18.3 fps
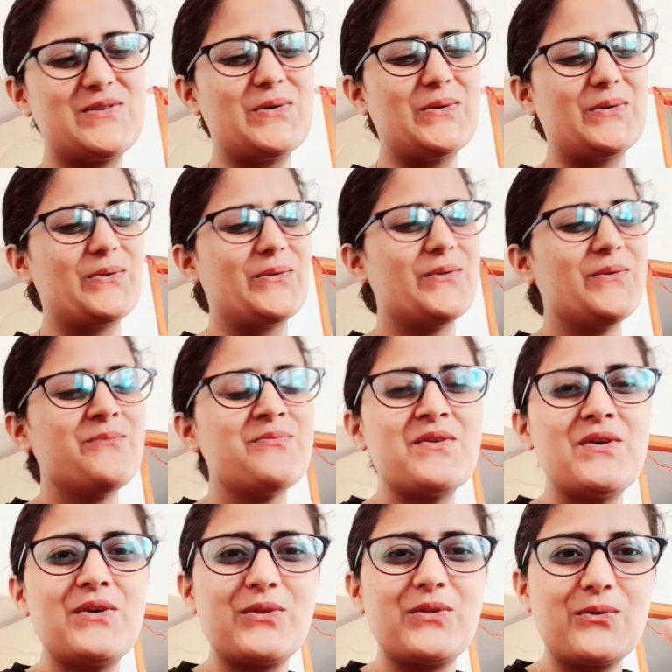छोड़ो
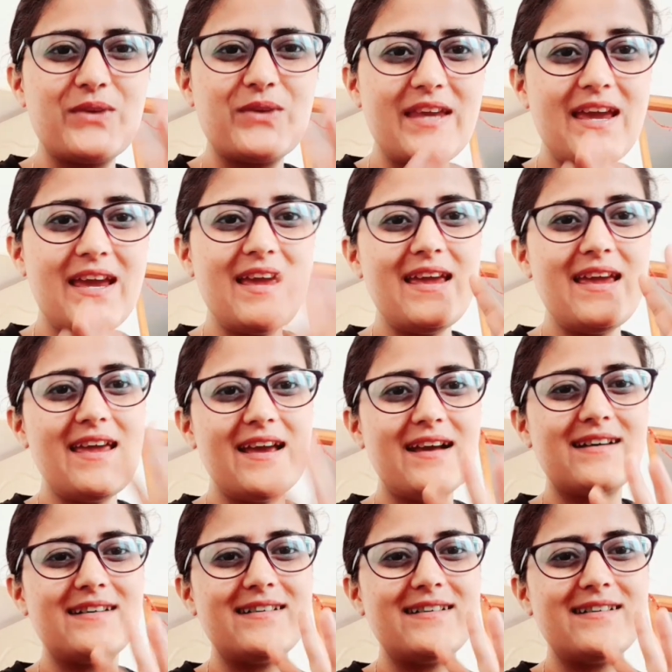तो ये एक